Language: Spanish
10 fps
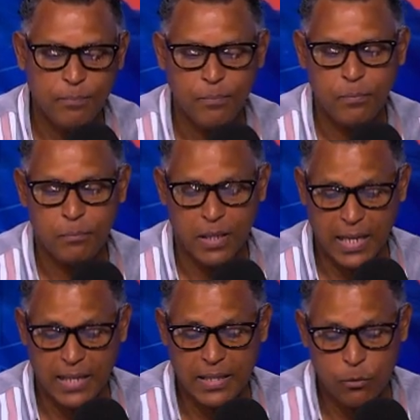
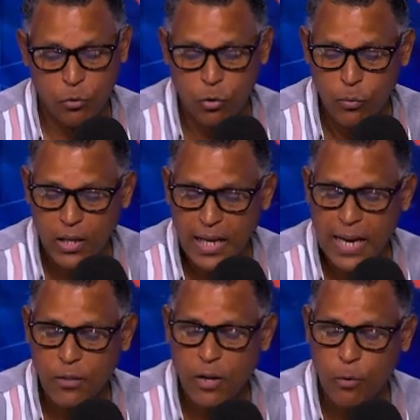Mediante un
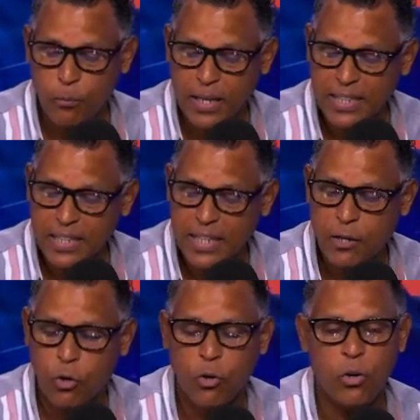comunicado, la UPRET
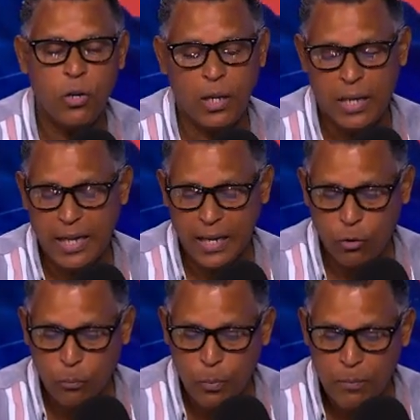indicó en
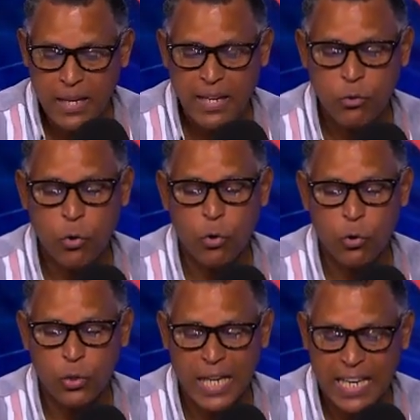cumplimiento con los
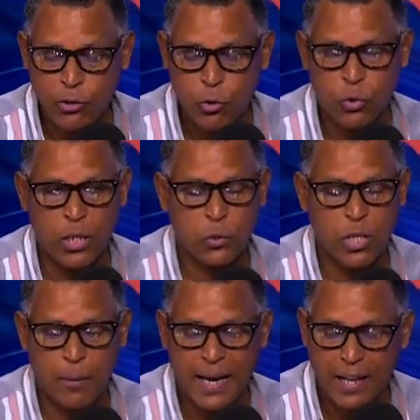derechos de los
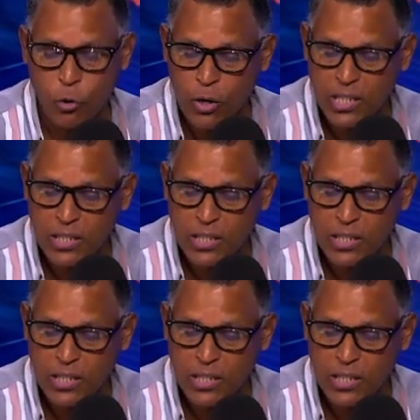trabajadores,